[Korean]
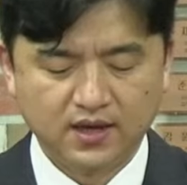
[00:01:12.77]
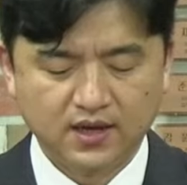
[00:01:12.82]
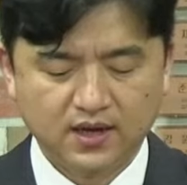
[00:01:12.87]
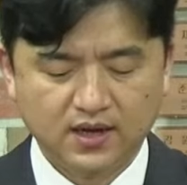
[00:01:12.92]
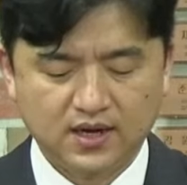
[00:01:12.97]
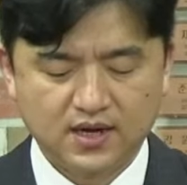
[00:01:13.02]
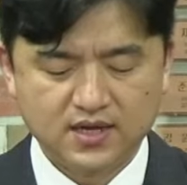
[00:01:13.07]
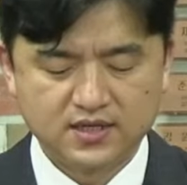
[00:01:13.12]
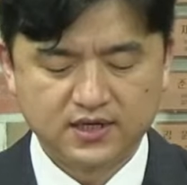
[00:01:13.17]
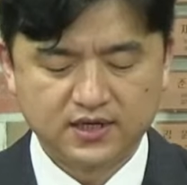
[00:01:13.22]

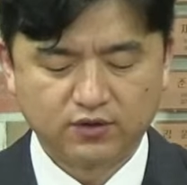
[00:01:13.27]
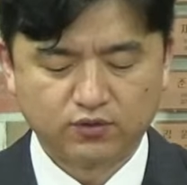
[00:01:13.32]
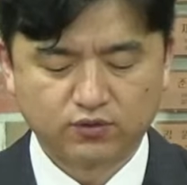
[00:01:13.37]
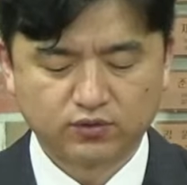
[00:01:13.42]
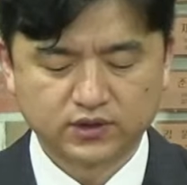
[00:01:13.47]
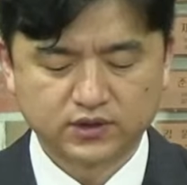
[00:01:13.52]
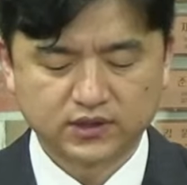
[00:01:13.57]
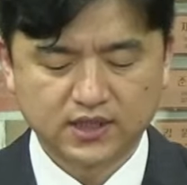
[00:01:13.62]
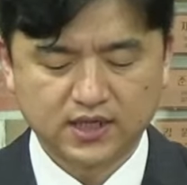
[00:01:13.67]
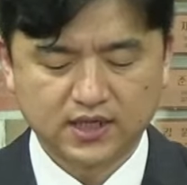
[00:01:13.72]

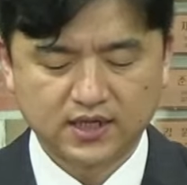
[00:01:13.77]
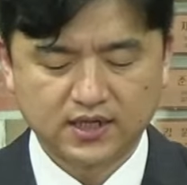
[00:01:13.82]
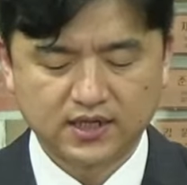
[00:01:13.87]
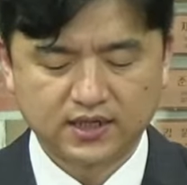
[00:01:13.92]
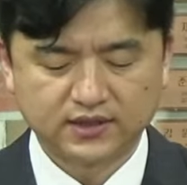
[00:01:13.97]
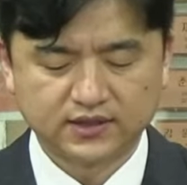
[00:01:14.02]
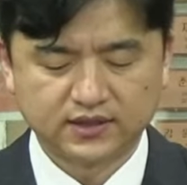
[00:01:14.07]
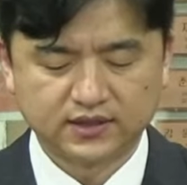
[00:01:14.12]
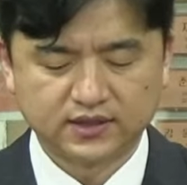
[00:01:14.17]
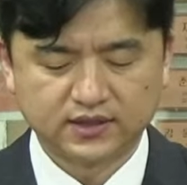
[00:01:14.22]
하늘에로사
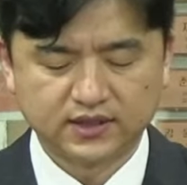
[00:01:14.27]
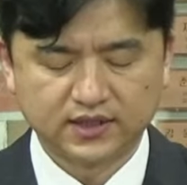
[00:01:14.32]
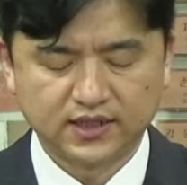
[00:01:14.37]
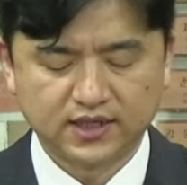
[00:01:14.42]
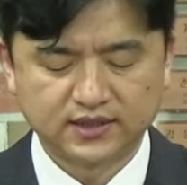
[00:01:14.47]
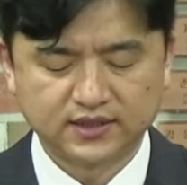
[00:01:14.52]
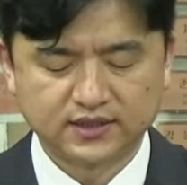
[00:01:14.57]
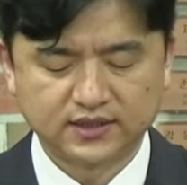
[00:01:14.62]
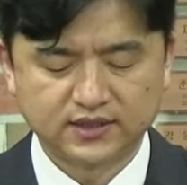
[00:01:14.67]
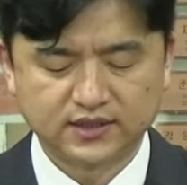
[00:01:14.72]

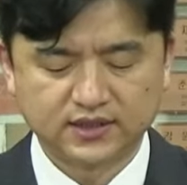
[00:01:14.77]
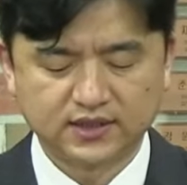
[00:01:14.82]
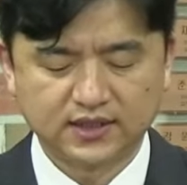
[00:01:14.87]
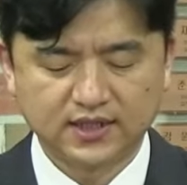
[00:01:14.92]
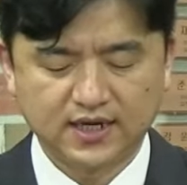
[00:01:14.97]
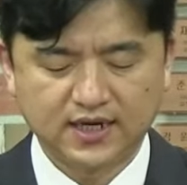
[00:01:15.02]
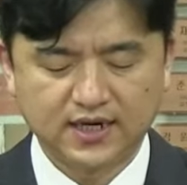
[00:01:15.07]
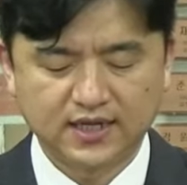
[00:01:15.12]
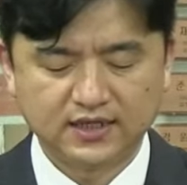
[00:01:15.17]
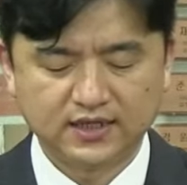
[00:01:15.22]
전능하신
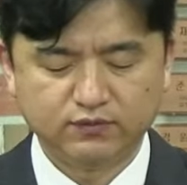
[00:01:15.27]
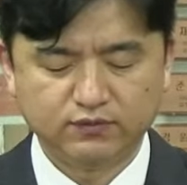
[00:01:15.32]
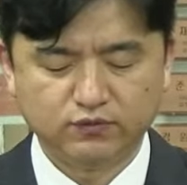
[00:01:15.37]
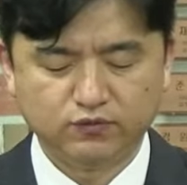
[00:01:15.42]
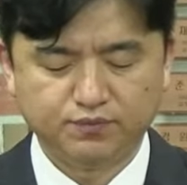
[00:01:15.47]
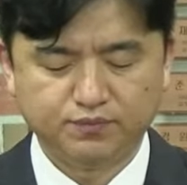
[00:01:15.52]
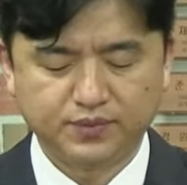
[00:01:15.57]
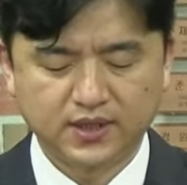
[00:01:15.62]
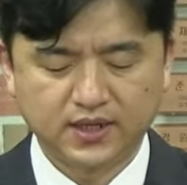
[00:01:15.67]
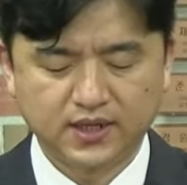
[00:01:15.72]
하나님
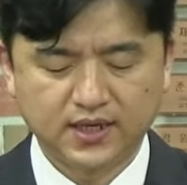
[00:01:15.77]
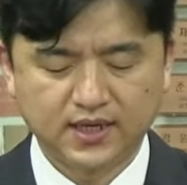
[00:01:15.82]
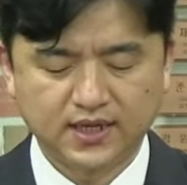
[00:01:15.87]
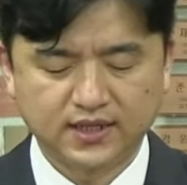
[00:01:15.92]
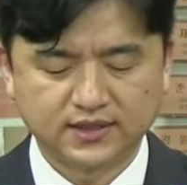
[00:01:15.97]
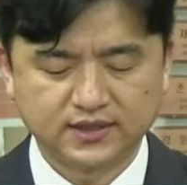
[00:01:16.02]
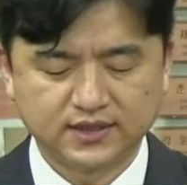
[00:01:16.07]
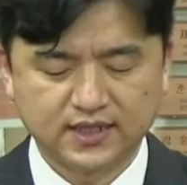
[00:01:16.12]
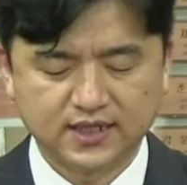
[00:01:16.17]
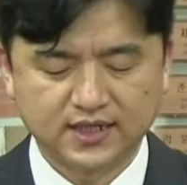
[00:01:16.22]
우편에
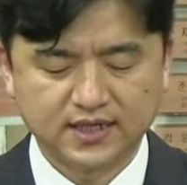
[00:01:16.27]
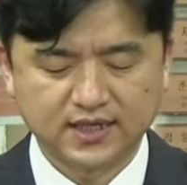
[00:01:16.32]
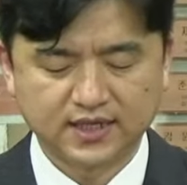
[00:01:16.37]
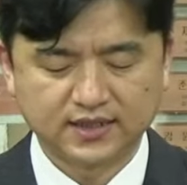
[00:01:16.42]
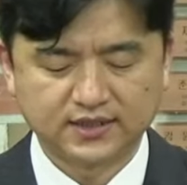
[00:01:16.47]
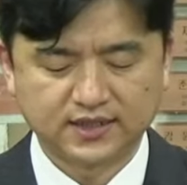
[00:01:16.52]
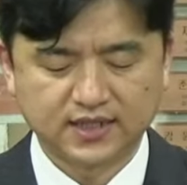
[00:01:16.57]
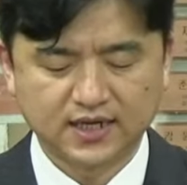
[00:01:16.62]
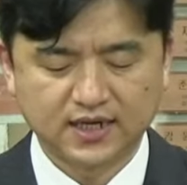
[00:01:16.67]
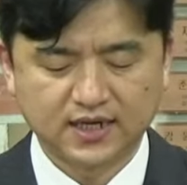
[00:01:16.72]
앉아
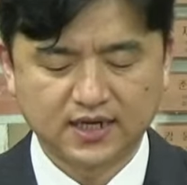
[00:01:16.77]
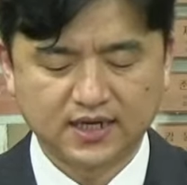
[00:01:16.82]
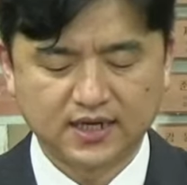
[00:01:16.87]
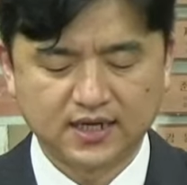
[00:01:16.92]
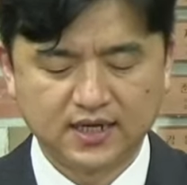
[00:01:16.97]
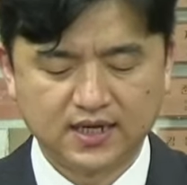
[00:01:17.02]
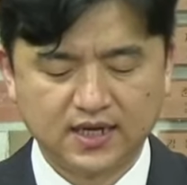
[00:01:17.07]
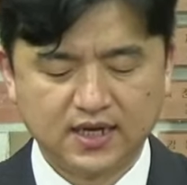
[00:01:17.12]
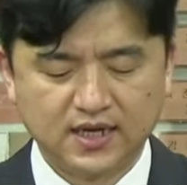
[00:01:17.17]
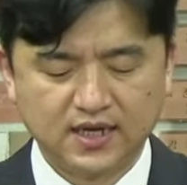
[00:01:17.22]
계시다가
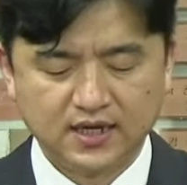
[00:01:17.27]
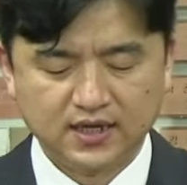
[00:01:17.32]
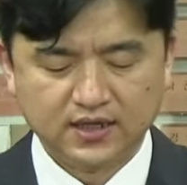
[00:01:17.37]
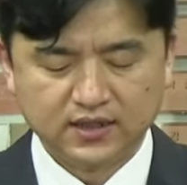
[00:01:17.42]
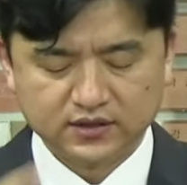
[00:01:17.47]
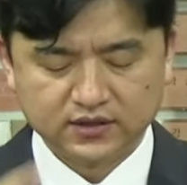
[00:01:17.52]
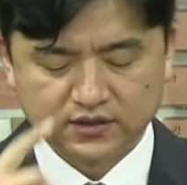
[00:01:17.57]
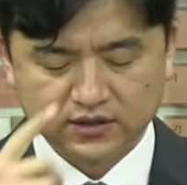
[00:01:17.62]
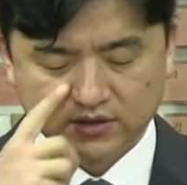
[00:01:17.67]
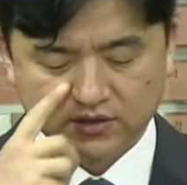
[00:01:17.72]

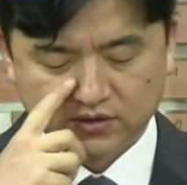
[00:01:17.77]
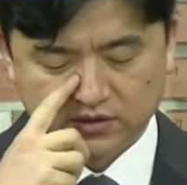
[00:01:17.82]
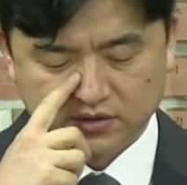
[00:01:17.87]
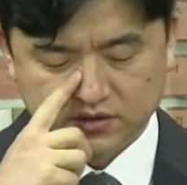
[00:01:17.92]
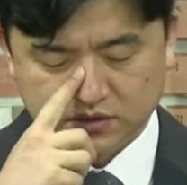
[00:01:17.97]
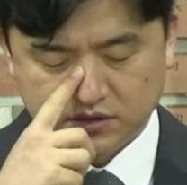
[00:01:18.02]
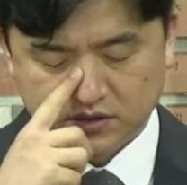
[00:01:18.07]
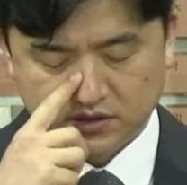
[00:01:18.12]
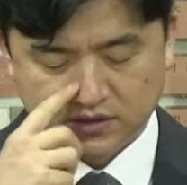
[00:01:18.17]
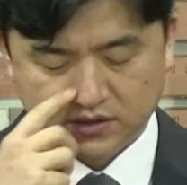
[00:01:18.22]

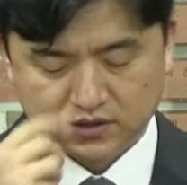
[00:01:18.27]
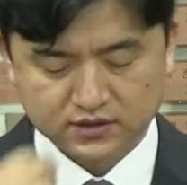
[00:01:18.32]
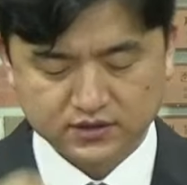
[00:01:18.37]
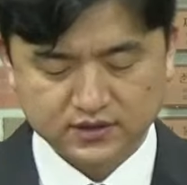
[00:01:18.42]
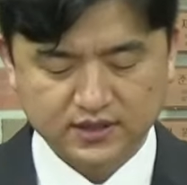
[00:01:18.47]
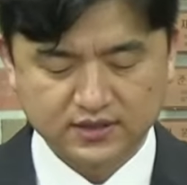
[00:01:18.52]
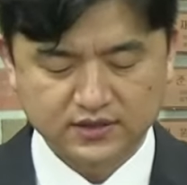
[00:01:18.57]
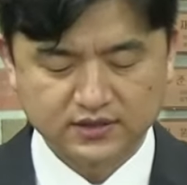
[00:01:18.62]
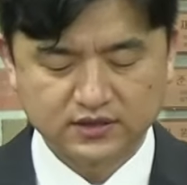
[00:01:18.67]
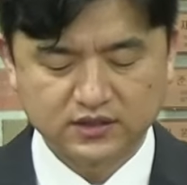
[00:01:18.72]
죄로서
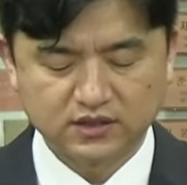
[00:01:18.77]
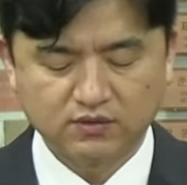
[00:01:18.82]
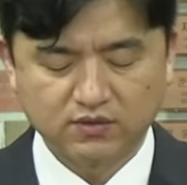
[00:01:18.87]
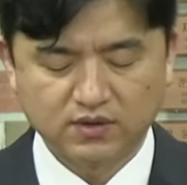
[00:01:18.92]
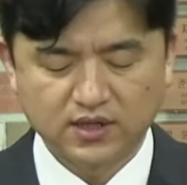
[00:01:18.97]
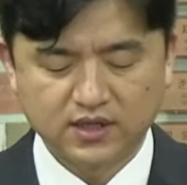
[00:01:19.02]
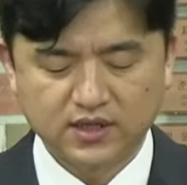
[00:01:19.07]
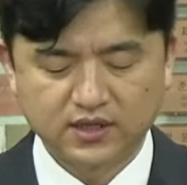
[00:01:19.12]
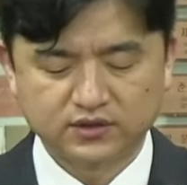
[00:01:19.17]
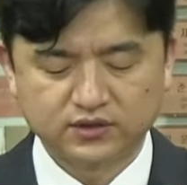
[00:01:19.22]

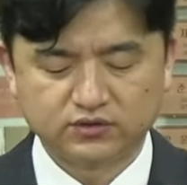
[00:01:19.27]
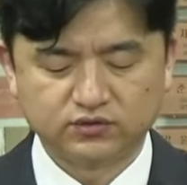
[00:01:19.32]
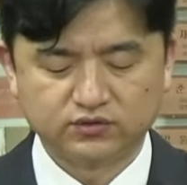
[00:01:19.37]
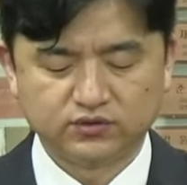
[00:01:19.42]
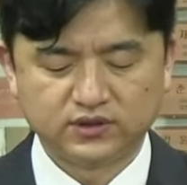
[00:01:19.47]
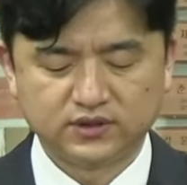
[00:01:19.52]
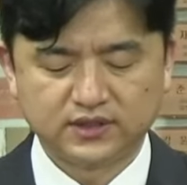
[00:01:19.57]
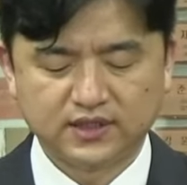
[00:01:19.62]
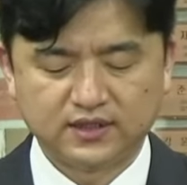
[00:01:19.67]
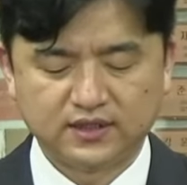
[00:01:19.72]
산자와 죽은
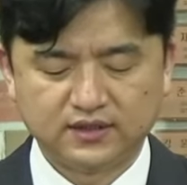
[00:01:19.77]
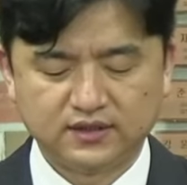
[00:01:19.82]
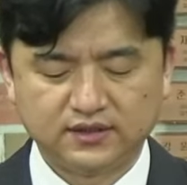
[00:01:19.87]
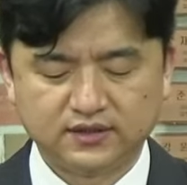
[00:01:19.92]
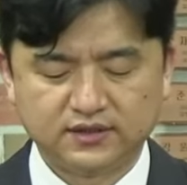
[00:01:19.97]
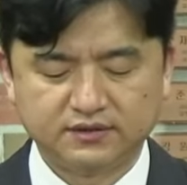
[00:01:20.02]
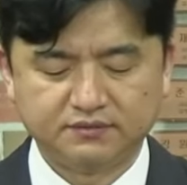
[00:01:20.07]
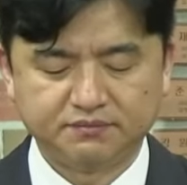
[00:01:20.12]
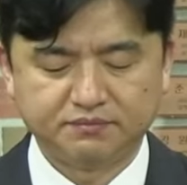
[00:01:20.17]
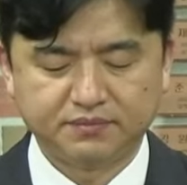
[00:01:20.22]
자를
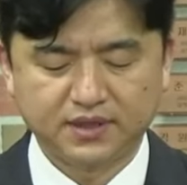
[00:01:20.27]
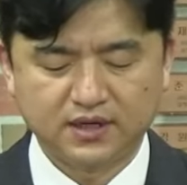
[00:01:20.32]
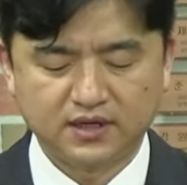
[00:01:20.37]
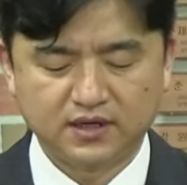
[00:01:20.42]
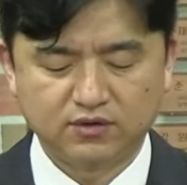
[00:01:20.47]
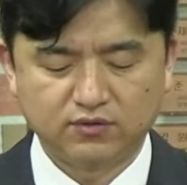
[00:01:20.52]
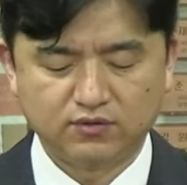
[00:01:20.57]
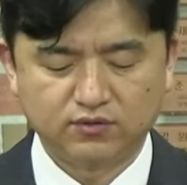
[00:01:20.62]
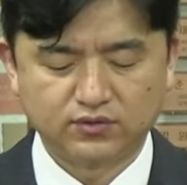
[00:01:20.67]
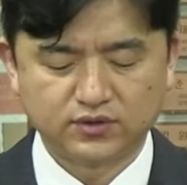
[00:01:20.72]

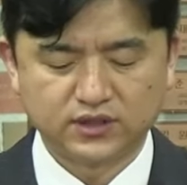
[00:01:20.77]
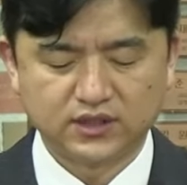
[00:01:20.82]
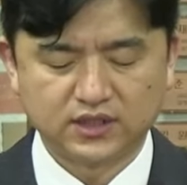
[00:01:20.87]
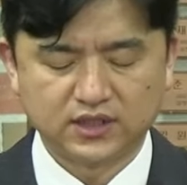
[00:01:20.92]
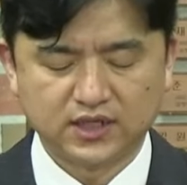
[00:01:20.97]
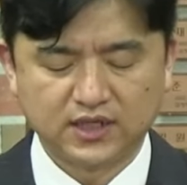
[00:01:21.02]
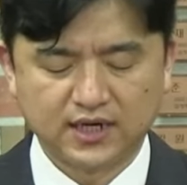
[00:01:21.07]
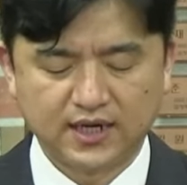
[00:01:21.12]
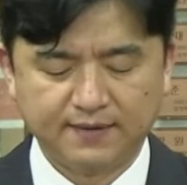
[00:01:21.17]
심판하러 오시리라.